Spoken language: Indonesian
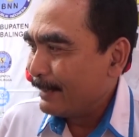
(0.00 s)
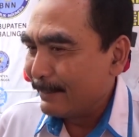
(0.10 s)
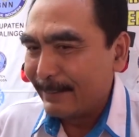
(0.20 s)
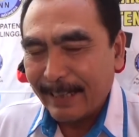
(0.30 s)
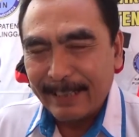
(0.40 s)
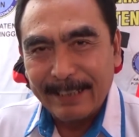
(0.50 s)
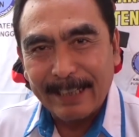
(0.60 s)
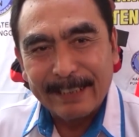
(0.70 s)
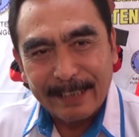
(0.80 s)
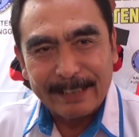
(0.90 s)
online, ini
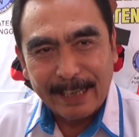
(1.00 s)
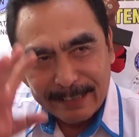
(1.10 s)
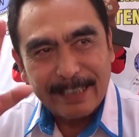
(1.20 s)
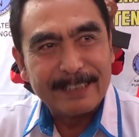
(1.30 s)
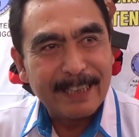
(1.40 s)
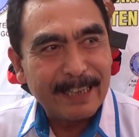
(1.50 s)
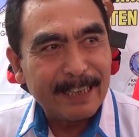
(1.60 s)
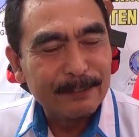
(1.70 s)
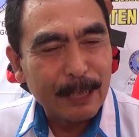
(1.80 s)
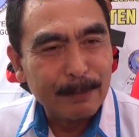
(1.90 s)
adalah jaringan yang
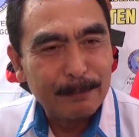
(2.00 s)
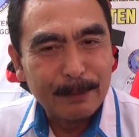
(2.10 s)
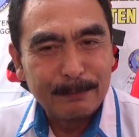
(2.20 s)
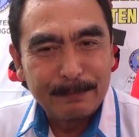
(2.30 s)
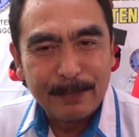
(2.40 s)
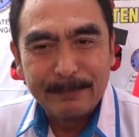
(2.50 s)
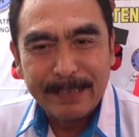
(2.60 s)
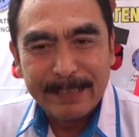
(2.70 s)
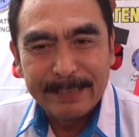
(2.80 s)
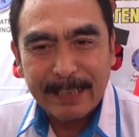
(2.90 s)
anu kami belum belum
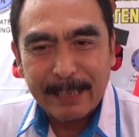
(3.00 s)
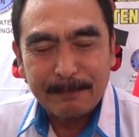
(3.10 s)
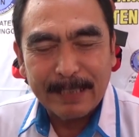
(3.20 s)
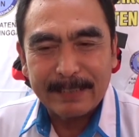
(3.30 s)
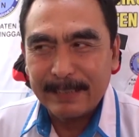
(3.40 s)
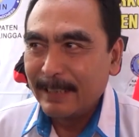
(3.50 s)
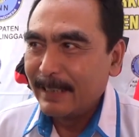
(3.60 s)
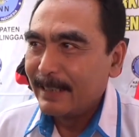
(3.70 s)
ini secara pasti